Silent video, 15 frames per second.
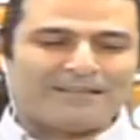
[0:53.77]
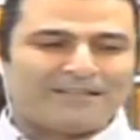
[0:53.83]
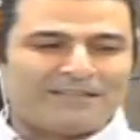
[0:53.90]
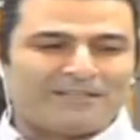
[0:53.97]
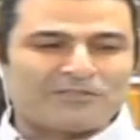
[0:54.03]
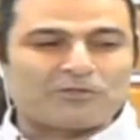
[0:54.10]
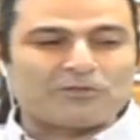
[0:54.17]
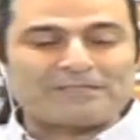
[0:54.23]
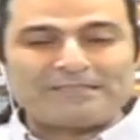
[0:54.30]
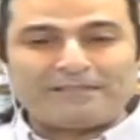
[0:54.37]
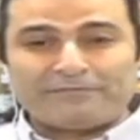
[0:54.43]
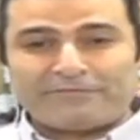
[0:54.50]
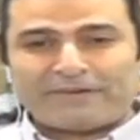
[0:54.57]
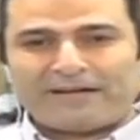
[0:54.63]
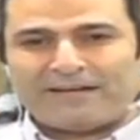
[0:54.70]
آه، الجوز
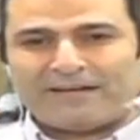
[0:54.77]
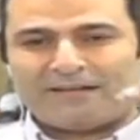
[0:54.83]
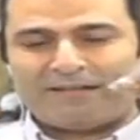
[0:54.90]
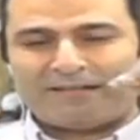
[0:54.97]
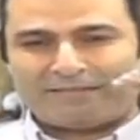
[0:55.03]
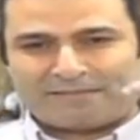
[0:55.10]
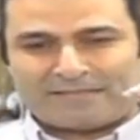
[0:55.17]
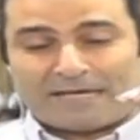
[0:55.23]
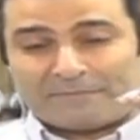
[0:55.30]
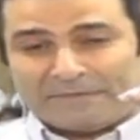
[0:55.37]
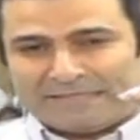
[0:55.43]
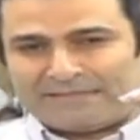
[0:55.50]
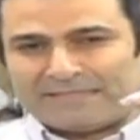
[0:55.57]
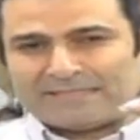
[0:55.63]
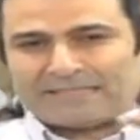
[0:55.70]
المفقى
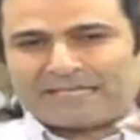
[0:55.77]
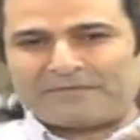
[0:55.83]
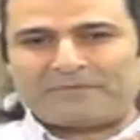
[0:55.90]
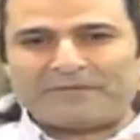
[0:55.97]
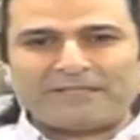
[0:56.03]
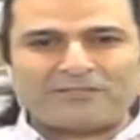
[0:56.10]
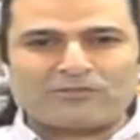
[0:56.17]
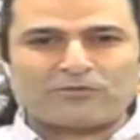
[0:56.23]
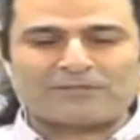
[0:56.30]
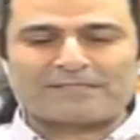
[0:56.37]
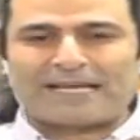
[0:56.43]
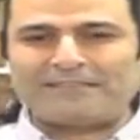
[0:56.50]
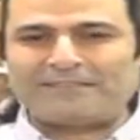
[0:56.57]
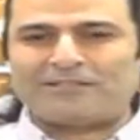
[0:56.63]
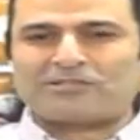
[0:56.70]
طعمه كثير طيبة
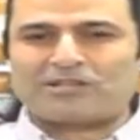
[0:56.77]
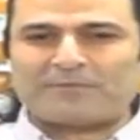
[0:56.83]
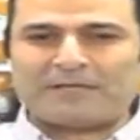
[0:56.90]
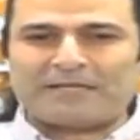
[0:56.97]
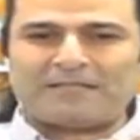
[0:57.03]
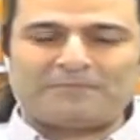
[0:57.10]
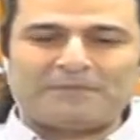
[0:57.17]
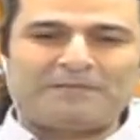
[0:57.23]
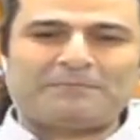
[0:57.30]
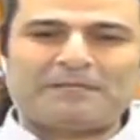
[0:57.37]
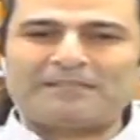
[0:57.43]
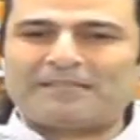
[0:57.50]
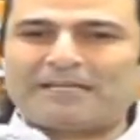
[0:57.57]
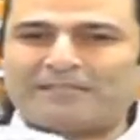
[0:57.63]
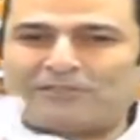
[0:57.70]
جوز عين الجمل من
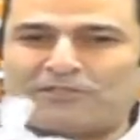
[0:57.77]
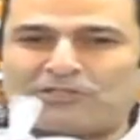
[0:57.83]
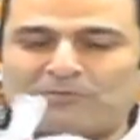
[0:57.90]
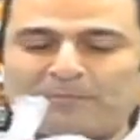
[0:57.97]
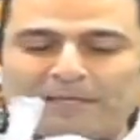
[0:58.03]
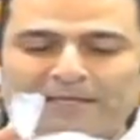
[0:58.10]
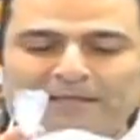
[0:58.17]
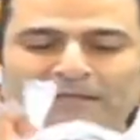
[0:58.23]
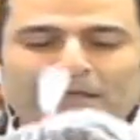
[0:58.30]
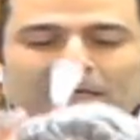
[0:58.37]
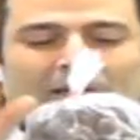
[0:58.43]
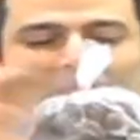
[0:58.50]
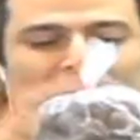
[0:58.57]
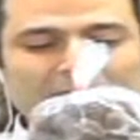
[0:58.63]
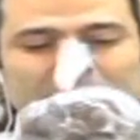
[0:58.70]
منطقة الشمال
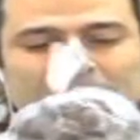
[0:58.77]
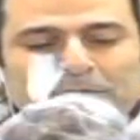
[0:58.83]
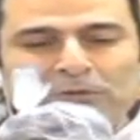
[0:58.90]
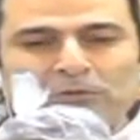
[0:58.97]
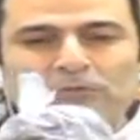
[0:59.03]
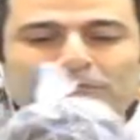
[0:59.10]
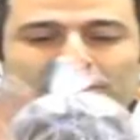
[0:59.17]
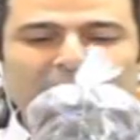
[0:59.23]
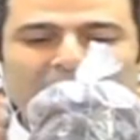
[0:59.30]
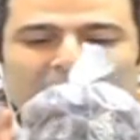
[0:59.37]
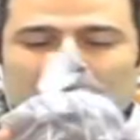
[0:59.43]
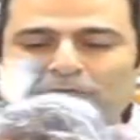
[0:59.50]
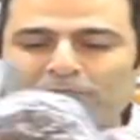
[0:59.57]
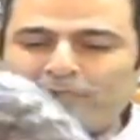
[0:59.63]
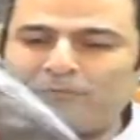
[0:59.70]
في منهم
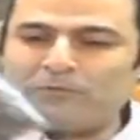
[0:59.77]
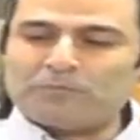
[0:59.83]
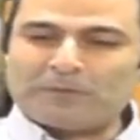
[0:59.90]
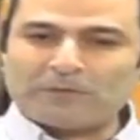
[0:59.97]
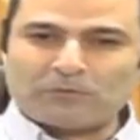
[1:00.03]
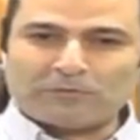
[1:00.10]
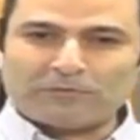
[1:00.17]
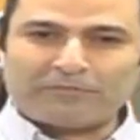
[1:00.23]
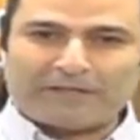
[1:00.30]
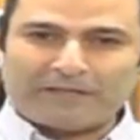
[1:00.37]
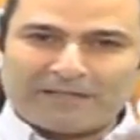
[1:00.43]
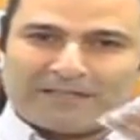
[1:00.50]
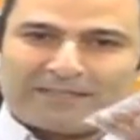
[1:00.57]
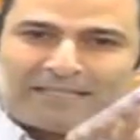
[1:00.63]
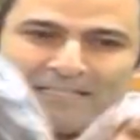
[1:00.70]
نفقه وفي منهم منهم
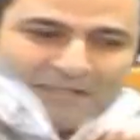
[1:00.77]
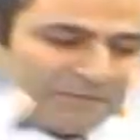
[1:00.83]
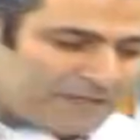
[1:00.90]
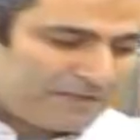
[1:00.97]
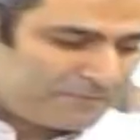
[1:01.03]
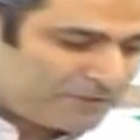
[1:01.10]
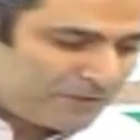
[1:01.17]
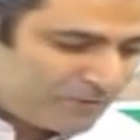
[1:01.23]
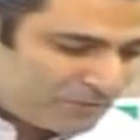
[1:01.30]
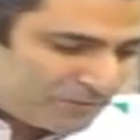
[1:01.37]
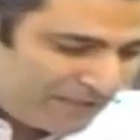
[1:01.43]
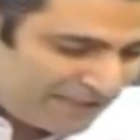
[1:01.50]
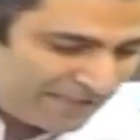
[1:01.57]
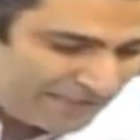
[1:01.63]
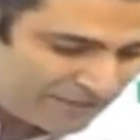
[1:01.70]
نفقه آه، يلي بحب
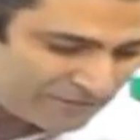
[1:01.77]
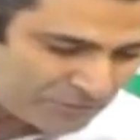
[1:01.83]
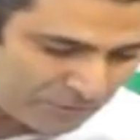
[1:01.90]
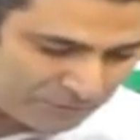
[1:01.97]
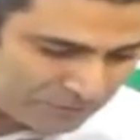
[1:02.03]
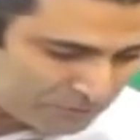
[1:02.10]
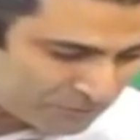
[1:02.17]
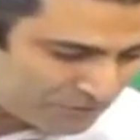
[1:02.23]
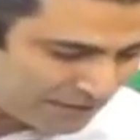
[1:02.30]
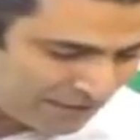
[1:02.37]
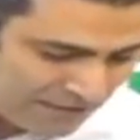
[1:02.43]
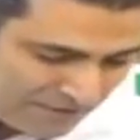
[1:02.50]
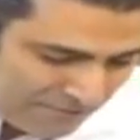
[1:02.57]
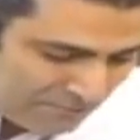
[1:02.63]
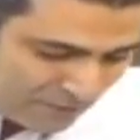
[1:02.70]
ياخذ حيلا نوع منهم
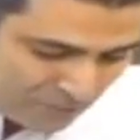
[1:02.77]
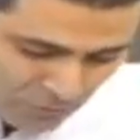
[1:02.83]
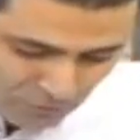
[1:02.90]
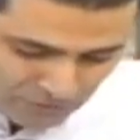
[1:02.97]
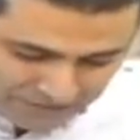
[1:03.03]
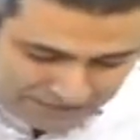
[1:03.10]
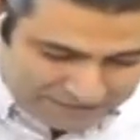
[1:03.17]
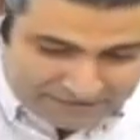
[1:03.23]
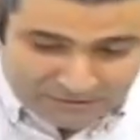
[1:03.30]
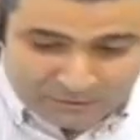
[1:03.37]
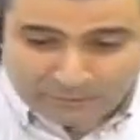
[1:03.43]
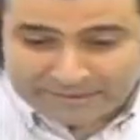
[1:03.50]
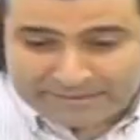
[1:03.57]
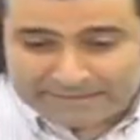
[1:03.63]
موجودين عنا